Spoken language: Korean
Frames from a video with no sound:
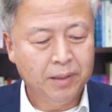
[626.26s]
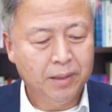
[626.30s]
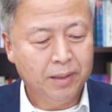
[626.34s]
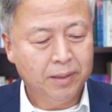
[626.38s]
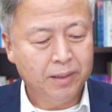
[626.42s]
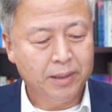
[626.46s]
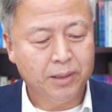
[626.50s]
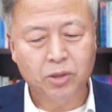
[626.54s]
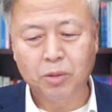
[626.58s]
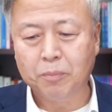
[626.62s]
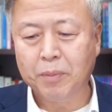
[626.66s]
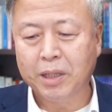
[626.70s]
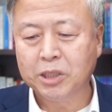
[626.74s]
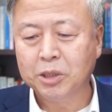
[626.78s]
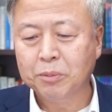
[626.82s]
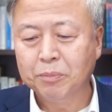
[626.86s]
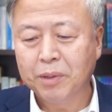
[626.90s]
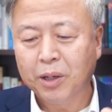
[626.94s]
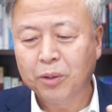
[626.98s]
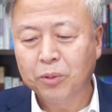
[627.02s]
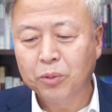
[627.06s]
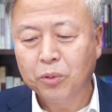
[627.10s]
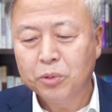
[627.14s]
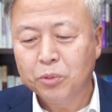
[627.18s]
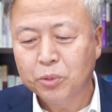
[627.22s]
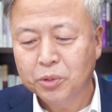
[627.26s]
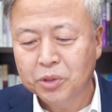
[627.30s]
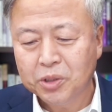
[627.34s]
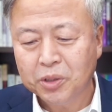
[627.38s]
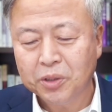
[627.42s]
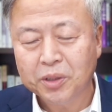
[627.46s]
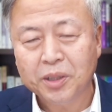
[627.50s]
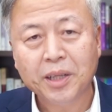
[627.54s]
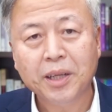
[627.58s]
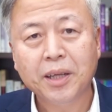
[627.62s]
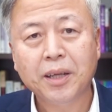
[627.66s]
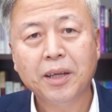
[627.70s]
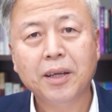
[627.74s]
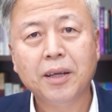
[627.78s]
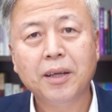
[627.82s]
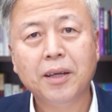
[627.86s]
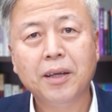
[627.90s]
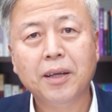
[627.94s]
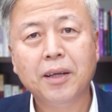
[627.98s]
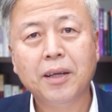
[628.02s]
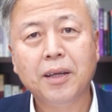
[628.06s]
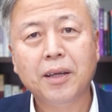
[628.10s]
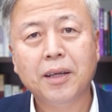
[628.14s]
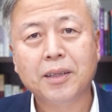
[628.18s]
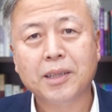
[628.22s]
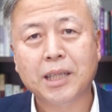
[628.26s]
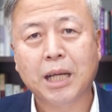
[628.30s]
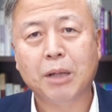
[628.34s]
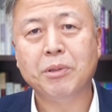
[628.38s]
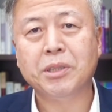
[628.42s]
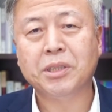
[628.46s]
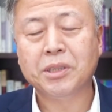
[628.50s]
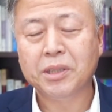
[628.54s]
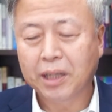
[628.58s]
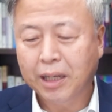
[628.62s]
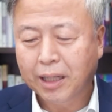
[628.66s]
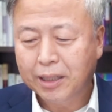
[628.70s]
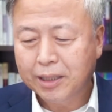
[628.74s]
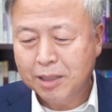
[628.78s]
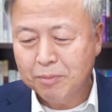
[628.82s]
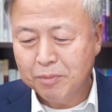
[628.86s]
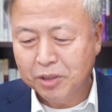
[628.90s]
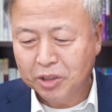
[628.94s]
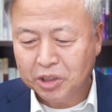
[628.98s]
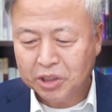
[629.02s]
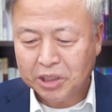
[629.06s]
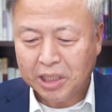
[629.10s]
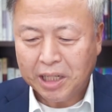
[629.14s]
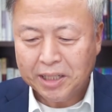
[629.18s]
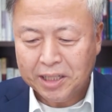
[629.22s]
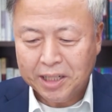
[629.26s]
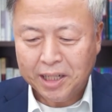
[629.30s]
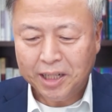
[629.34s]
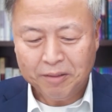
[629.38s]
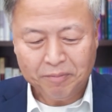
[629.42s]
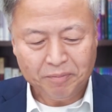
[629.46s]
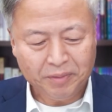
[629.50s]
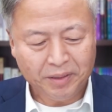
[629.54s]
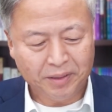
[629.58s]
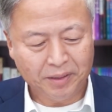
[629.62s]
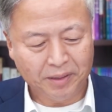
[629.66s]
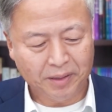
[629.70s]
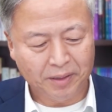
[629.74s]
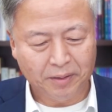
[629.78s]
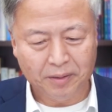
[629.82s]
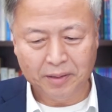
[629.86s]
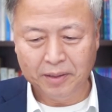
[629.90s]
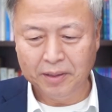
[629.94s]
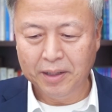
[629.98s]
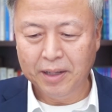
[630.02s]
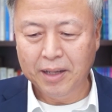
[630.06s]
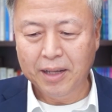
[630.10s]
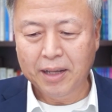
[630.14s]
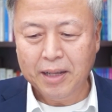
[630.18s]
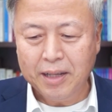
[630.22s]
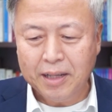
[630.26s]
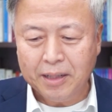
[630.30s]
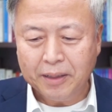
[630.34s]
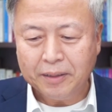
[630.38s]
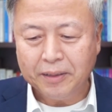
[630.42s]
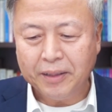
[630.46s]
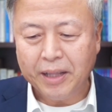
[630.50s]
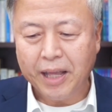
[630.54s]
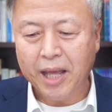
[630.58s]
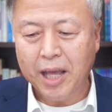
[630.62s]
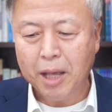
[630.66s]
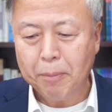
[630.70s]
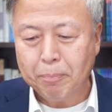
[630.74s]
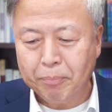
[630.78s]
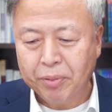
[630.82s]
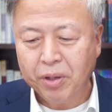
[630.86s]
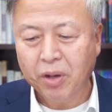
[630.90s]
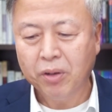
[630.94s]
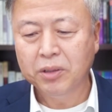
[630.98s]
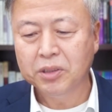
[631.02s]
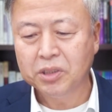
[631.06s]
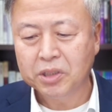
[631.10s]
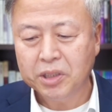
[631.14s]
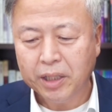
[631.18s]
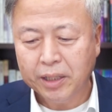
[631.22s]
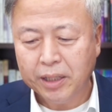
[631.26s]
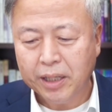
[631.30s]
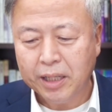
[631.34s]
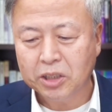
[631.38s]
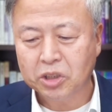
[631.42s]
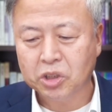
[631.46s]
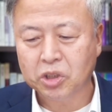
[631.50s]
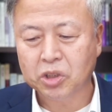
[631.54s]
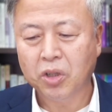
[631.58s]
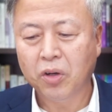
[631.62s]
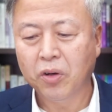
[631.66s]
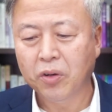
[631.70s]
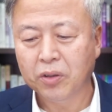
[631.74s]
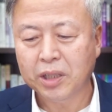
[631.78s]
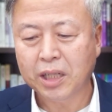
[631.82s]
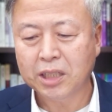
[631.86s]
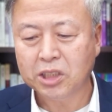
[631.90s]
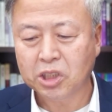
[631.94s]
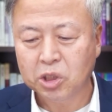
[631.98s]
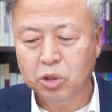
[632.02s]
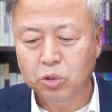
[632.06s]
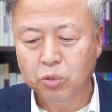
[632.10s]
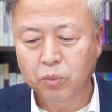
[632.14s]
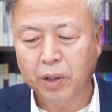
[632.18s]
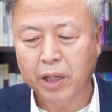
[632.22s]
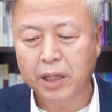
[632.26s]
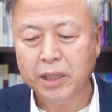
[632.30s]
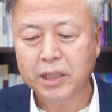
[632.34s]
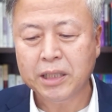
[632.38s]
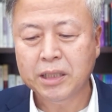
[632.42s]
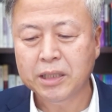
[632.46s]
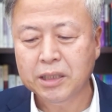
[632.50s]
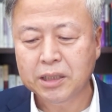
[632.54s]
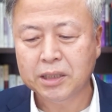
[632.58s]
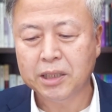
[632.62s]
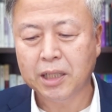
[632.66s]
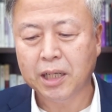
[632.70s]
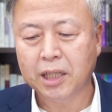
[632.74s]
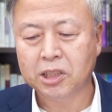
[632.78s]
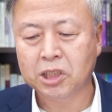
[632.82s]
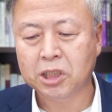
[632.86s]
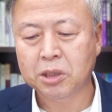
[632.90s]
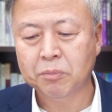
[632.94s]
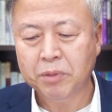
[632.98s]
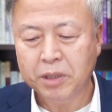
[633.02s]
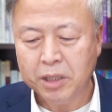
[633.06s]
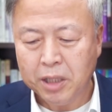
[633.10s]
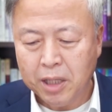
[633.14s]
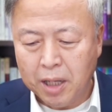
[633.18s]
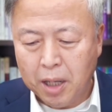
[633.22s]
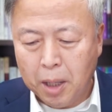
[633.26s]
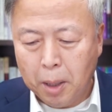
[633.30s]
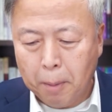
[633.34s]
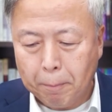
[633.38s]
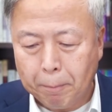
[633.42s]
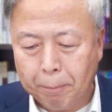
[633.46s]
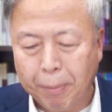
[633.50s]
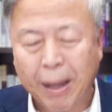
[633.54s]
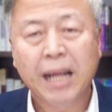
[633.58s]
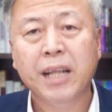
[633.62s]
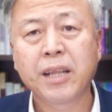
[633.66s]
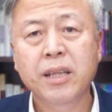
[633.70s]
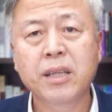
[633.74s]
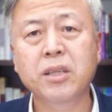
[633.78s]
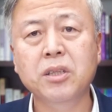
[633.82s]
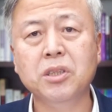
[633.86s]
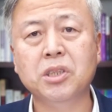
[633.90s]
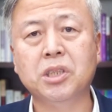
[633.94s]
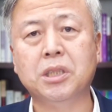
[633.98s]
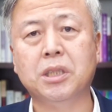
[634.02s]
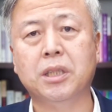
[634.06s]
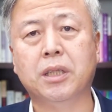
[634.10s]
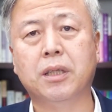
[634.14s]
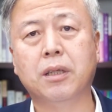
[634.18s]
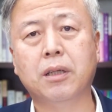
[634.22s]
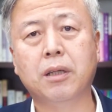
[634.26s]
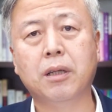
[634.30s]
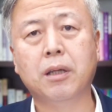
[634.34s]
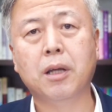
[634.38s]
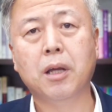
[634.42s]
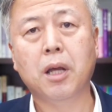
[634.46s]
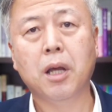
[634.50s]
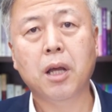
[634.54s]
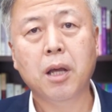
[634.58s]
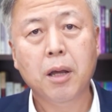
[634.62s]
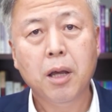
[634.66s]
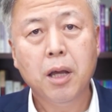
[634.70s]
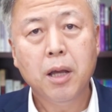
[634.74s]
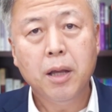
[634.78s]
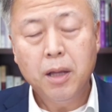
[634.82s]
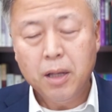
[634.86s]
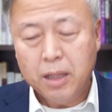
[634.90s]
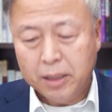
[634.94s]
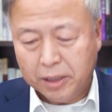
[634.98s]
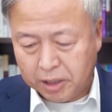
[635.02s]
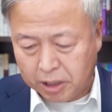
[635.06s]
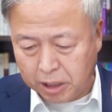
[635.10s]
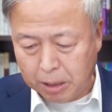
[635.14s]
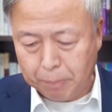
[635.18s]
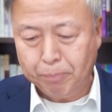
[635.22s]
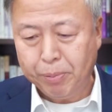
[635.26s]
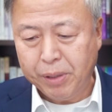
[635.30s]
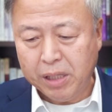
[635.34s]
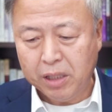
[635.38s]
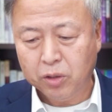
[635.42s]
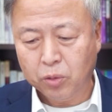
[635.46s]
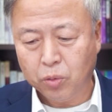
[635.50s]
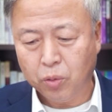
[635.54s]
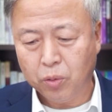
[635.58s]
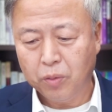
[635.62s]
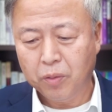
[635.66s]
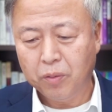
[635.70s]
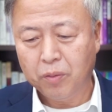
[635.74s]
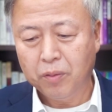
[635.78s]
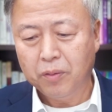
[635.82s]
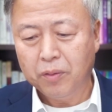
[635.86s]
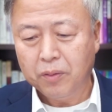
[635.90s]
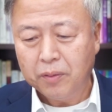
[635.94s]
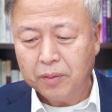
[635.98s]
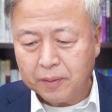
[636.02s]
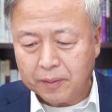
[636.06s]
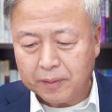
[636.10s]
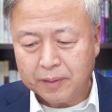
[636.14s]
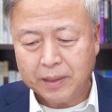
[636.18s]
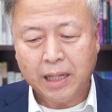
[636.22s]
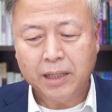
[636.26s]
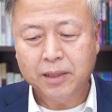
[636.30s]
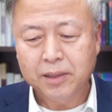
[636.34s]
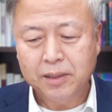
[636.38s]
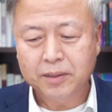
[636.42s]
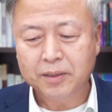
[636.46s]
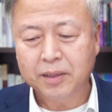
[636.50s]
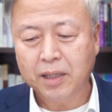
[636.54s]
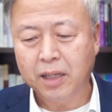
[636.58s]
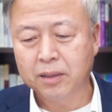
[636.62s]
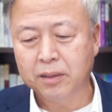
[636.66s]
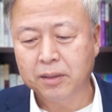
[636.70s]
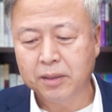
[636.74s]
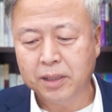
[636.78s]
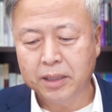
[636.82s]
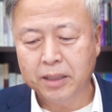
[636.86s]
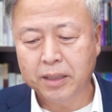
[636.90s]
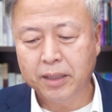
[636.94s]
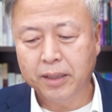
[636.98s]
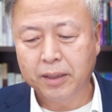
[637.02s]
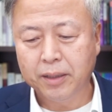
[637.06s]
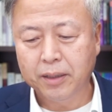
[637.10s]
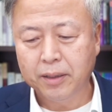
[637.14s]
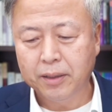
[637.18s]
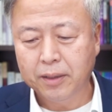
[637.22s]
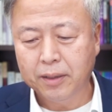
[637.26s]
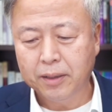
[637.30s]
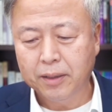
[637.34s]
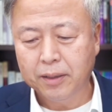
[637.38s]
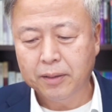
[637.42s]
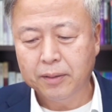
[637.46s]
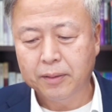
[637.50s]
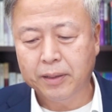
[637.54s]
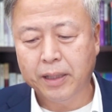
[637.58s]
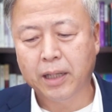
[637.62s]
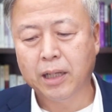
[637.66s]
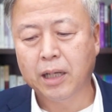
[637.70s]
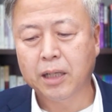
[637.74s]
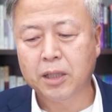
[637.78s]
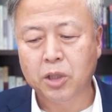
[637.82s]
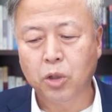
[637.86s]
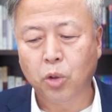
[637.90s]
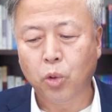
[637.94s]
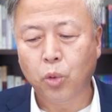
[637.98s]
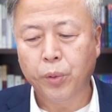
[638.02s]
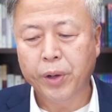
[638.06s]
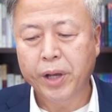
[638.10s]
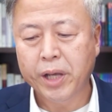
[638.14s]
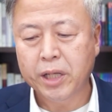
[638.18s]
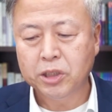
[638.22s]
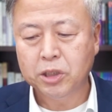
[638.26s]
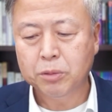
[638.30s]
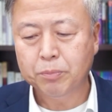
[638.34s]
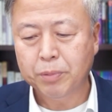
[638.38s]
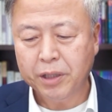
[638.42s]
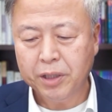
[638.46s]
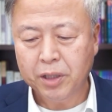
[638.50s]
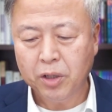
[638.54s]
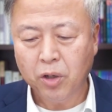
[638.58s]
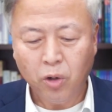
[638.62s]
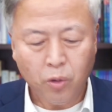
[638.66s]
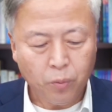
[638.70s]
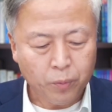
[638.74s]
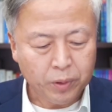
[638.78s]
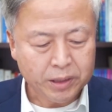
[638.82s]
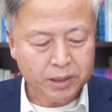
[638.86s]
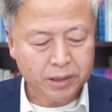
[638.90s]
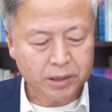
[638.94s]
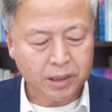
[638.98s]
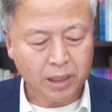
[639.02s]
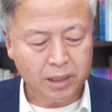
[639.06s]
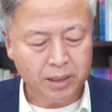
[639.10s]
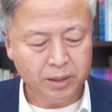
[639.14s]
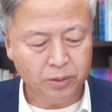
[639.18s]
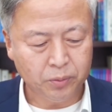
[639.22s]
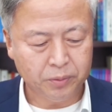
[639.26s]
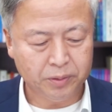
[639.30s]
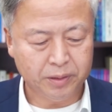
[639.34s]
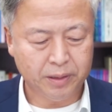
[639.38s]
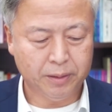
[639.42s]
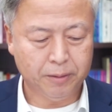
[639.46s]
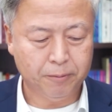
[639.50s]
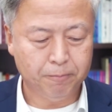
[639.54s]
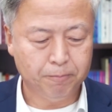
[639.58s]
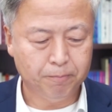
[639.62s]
그래서 마지막으로 육 절에 다윗은 하나님을 찬양합니다. 내 평생의 선하심과 인자하심이 반드시 기필코 나를 따르리니 내가 여호와의 집에 영원히 살리로다.